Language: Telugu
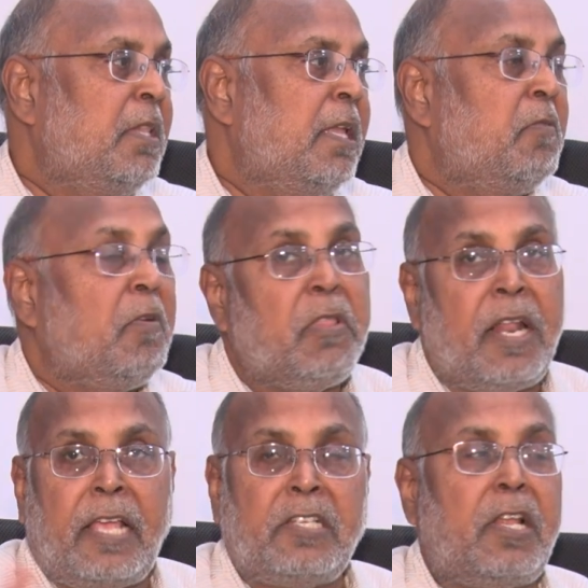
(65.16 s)
ఉంది వివిధ
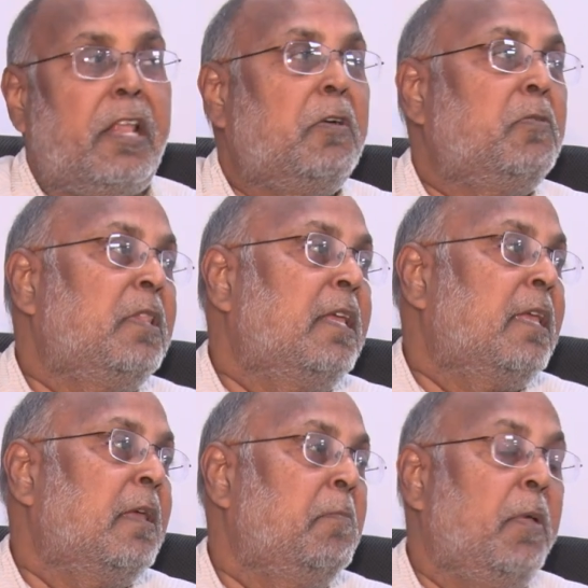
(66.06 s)
రాష్ట్రాల్లో ఉంది
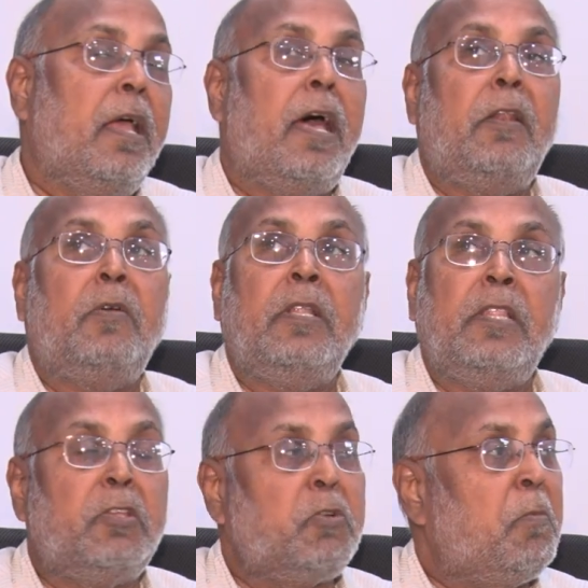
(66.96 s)
బీహార్లో
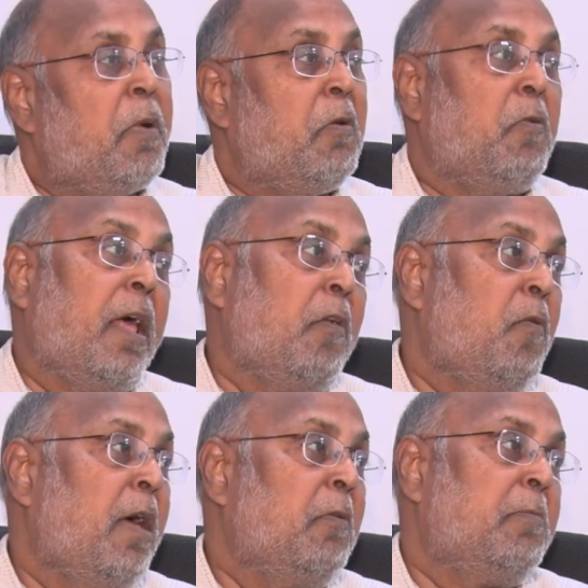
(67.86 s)
నితీష్ కుమార్ వారం
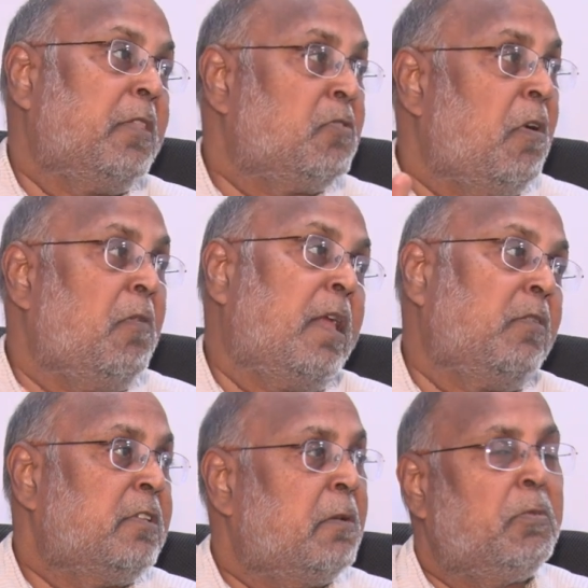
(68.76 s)
వారం ప్రతి
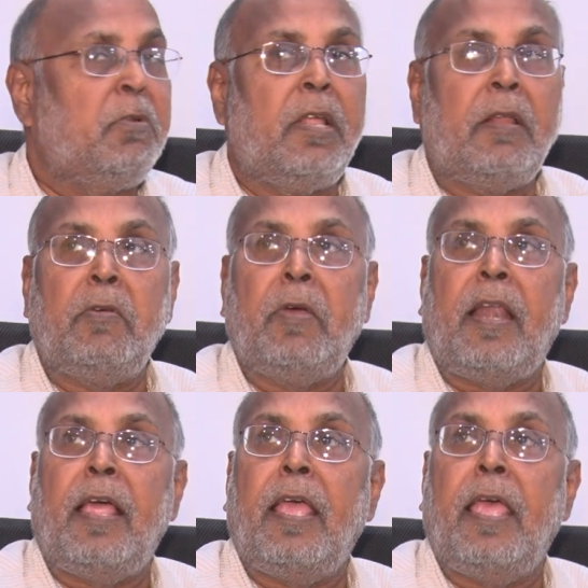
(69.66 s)
సోమవారం జరుపుతుంటారు
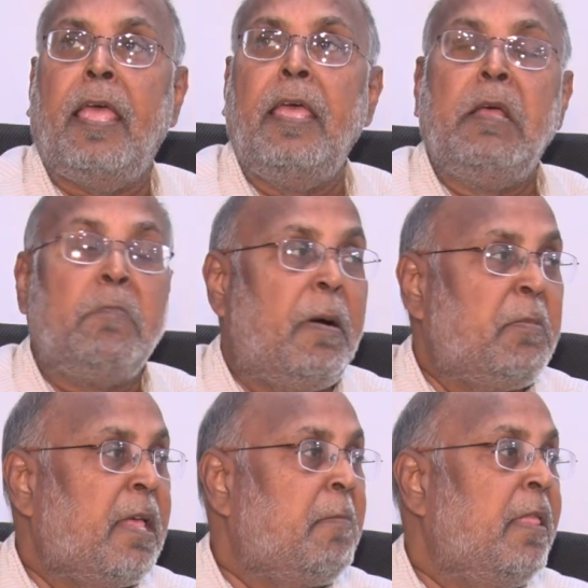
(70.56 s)
అట్లాగే
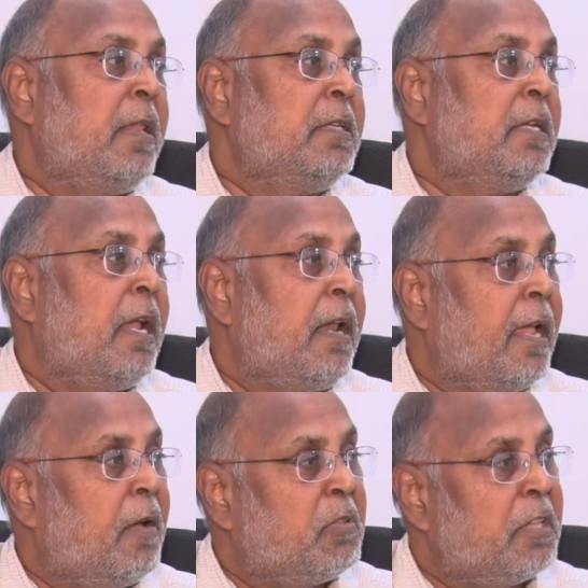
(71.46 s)
మమతా బెనర్జీ
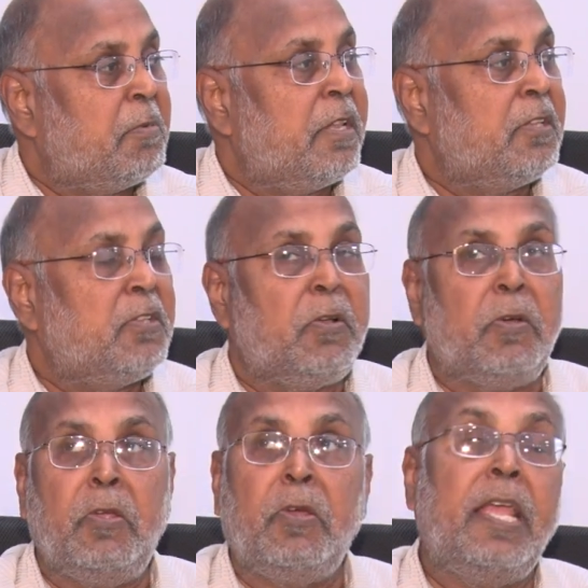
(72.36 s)
అట్లాగే ఉత్తరప్రదేశ్లో
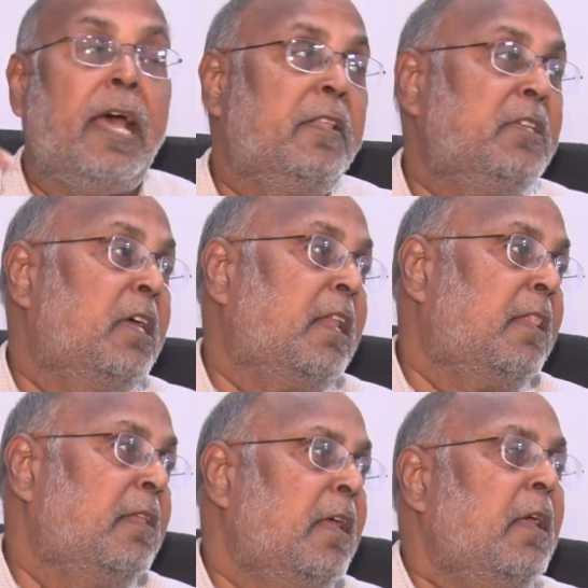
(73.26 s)
యోగి
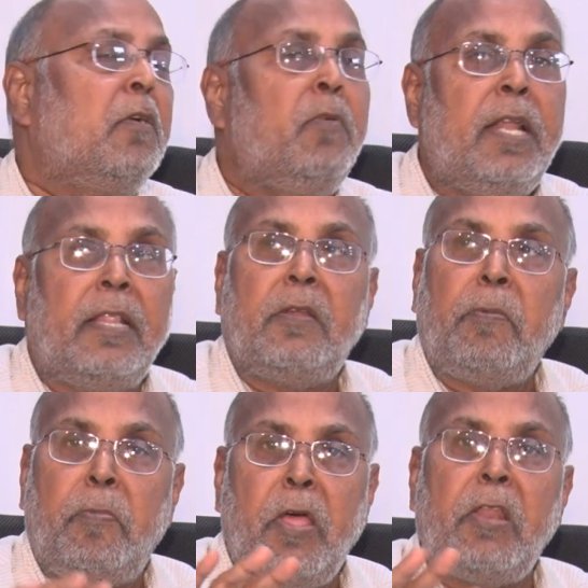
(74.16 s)
ఆదిత్యనాథ్ వీళ్ళందరూ
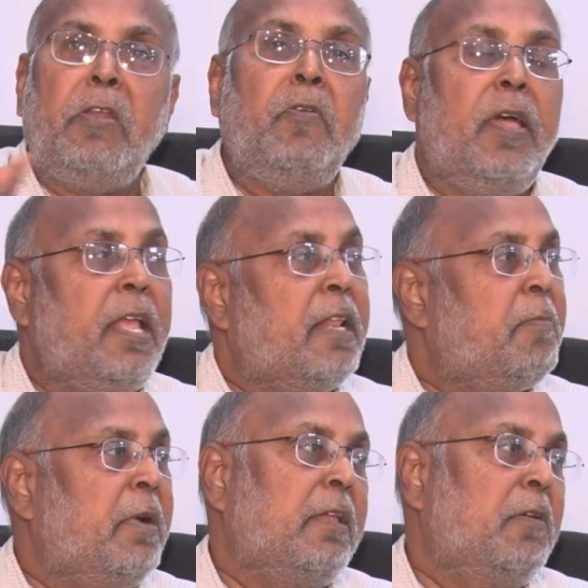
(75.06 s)
పేర్లు
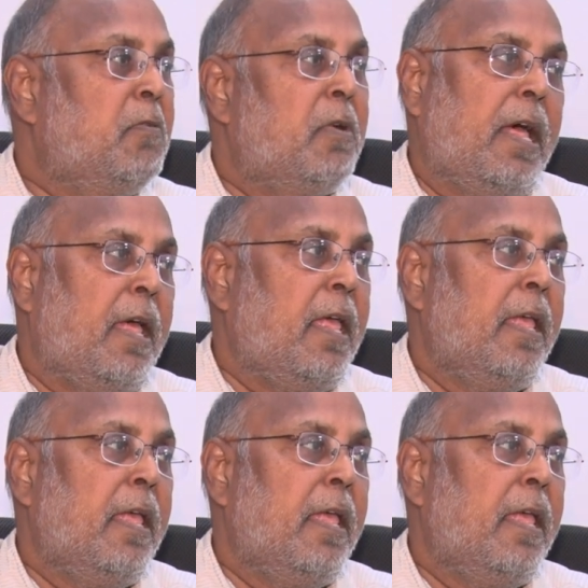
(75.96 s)
వేరైనప్పటికీ కూడా